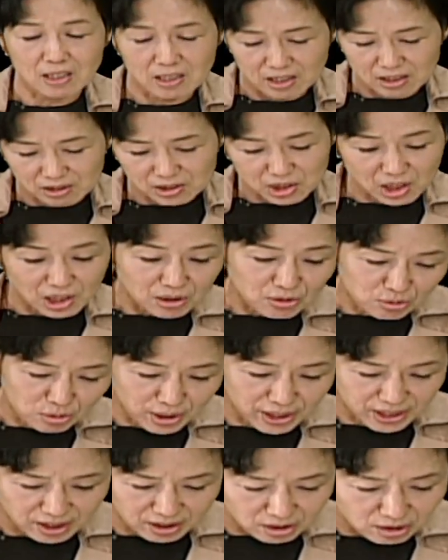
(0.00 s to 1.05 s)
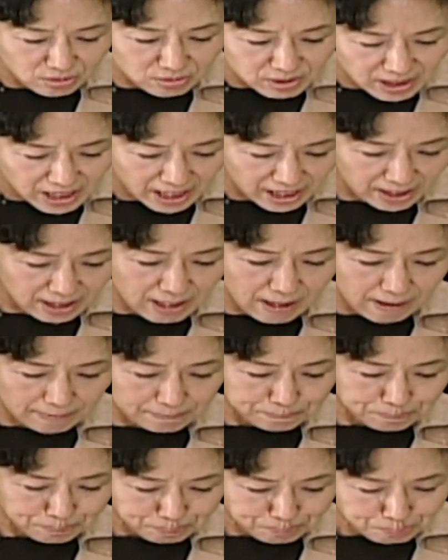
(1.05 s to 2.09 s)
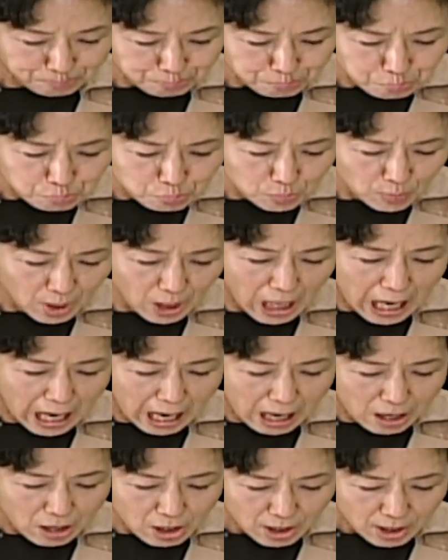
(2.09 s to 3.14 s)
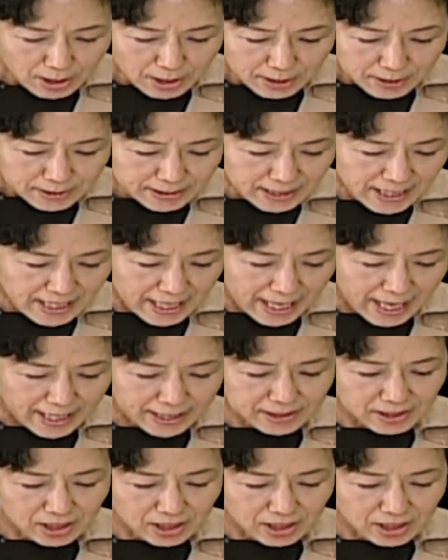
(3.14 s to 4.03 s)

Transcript: 呃正馈的功能哈。好，再来，